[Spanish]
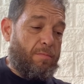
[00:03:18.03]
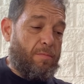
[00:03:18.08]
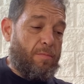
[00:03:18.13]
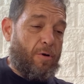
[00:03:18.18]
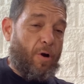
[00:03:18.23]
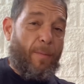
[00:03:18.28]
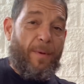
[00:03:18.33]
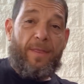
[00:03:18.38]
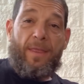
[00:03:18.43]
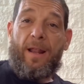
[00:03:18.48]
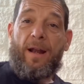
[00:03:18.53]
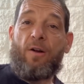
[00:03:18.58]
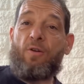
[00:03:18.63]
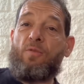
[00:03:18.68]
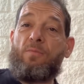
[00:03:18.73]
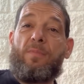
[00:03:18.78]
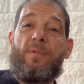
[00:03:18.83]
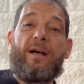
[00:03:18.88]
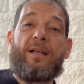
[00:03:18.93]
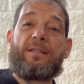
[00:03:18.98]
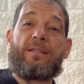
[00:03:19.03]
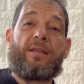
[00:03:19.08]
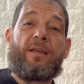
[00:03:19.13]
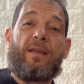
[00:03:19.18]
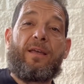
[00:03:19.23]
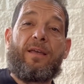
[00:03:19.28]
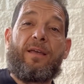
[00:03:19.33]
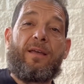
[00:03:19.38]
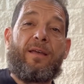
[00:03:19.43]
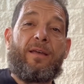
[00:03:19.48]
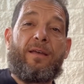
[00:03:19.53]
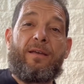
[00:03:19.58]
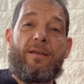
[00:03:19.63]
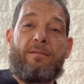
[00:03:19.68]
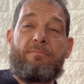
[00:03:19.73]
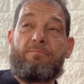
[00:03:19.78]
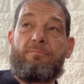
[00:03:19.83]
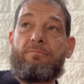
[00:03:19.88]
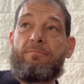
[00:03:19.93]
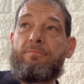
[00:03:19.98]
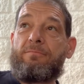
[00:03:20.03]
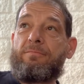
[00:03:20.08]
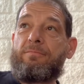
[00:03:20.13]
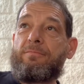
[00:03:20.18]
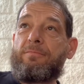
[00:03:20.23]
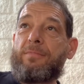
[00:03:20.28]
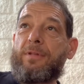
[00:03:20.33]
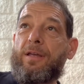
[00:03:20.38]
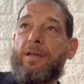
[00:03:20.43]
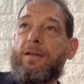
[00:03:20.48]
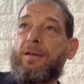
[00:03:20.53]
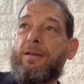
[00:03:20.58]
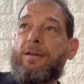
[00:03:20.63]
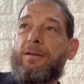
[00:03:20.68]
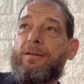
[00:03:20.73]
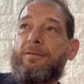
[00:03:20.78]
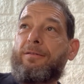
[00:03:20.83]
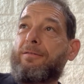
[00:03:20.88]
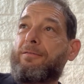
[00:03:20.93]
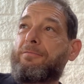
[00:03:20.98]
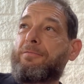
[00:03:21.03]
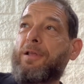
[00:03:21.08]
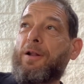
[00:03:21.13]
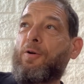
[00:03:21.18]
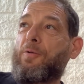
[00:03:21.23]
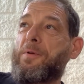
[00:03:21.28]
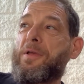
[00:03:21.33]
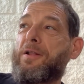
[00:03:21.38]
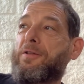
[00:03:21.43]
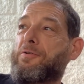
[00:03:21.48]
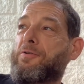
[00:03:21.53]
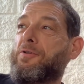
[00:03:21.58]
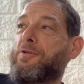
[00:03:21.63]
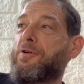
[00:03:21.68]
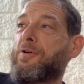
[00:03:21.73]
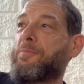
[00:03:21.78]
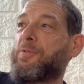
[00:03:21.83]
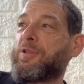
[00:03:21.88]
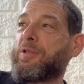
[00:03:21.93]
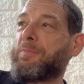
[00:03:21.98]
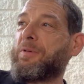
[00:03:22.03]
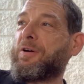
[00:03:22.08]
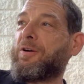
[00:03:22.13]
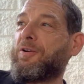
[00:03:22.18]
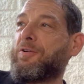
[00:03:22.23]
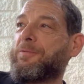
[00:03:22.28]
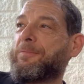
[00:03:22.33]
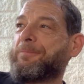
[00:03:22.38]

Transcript: comentar algo más de, del gobierno, ¿no? Como típico